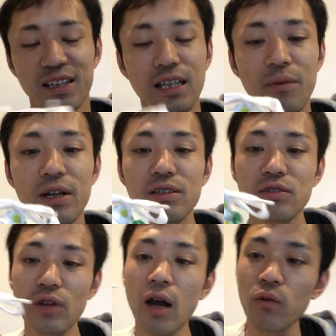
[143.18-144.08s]
ネタバレす
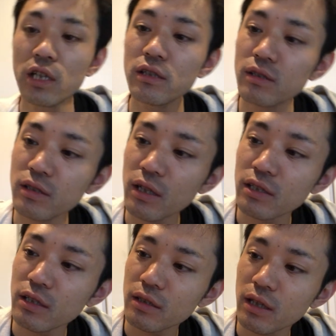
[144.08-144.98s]
ると、あ、これインスタ
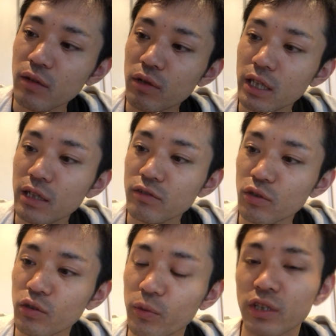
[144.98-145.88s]
絶対これいける
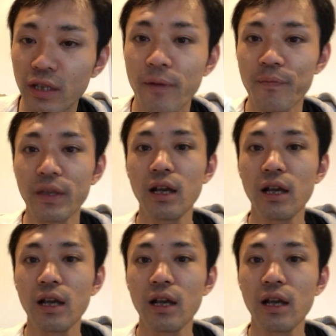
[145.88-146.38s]
ぞと思って、